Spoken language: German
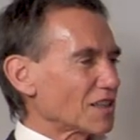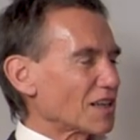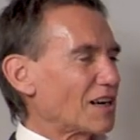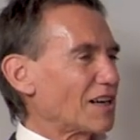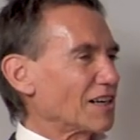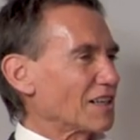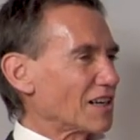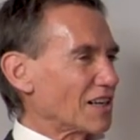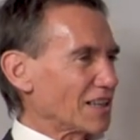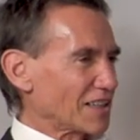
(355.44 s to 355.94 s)

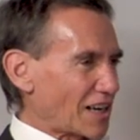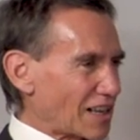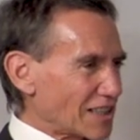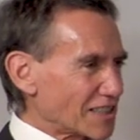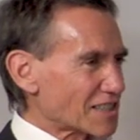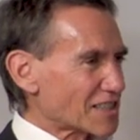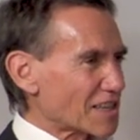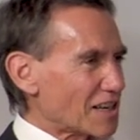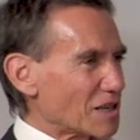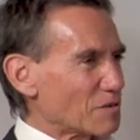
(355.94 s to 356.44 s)
Krankheit
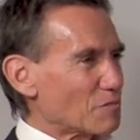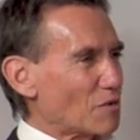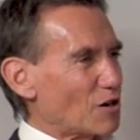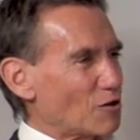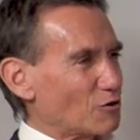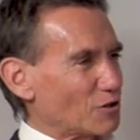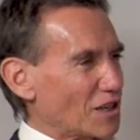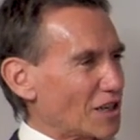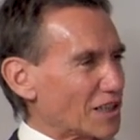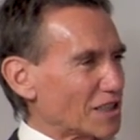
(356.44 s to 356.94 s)
Alzheimer,
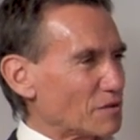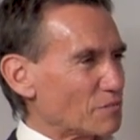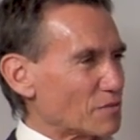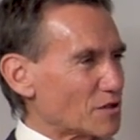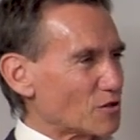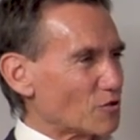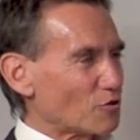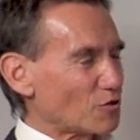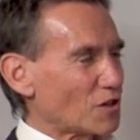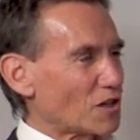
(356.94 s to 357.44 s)
auch da gibt
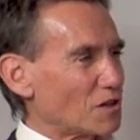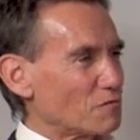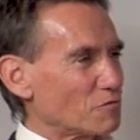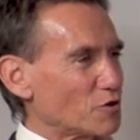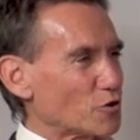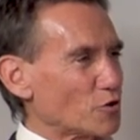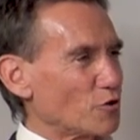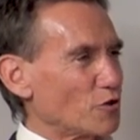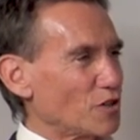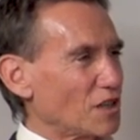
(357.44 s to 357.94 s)
es noch ähm,
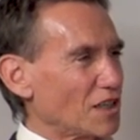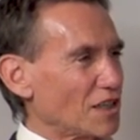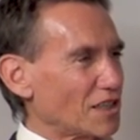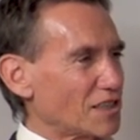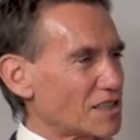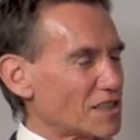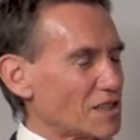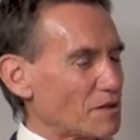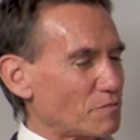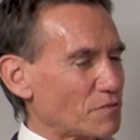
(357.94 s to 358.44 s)
schöne
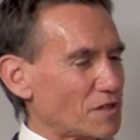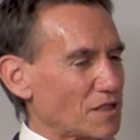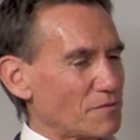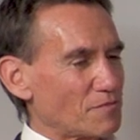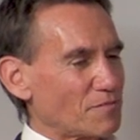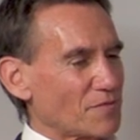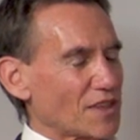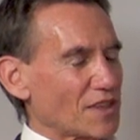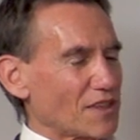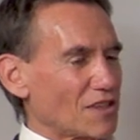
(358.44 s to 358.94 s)
Rezepte.
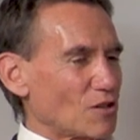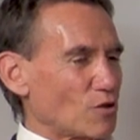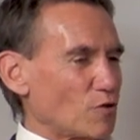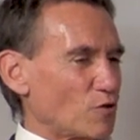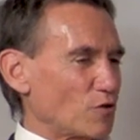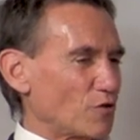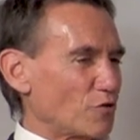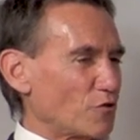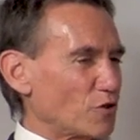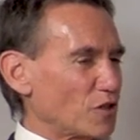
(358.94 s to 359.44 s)

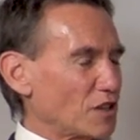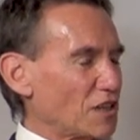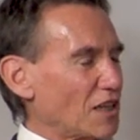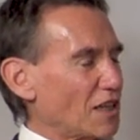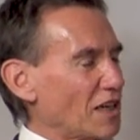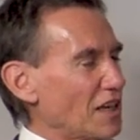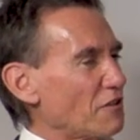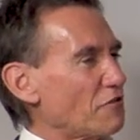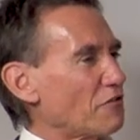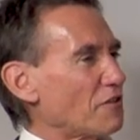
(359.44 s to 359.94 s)
Und von
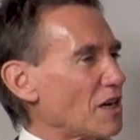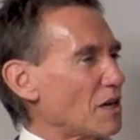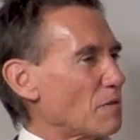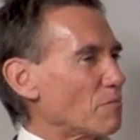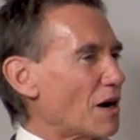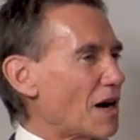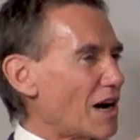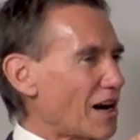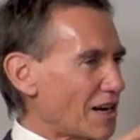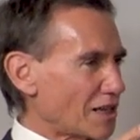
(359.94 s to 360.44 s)
der
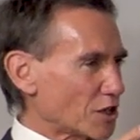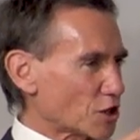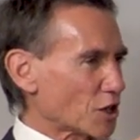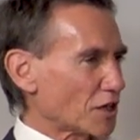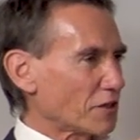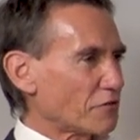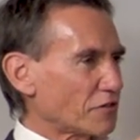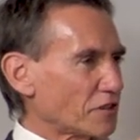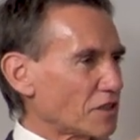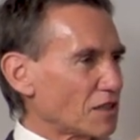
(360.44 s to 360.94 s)

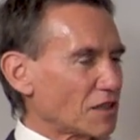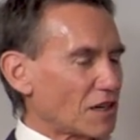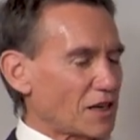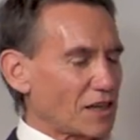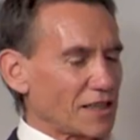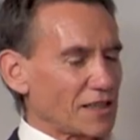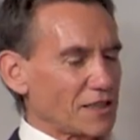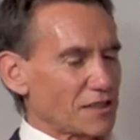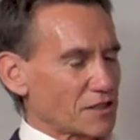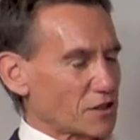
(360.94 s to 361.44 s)

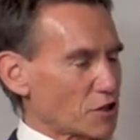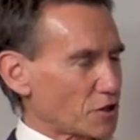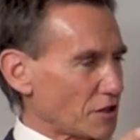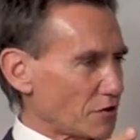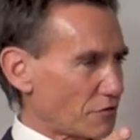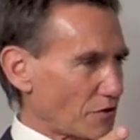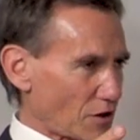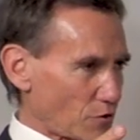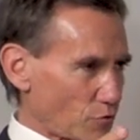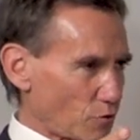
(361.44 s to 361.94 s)
FMH-Schriftenreihe, das ist
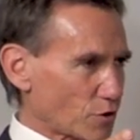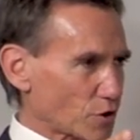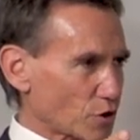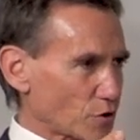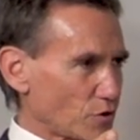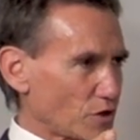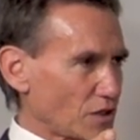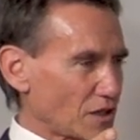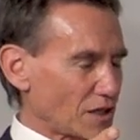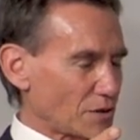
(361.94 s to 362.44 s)
die
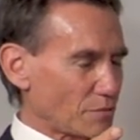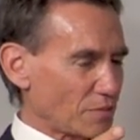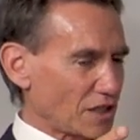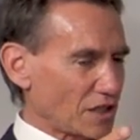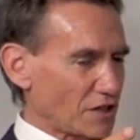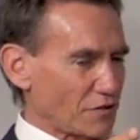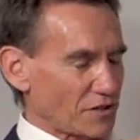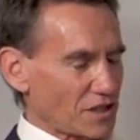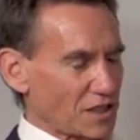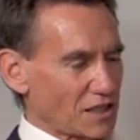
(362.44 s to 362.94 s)
Fachhochschule da in
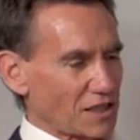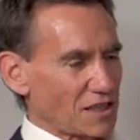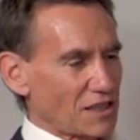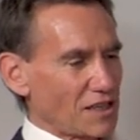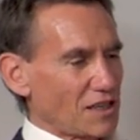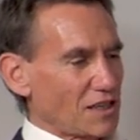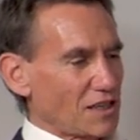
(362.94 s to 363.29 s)
Bielefeld,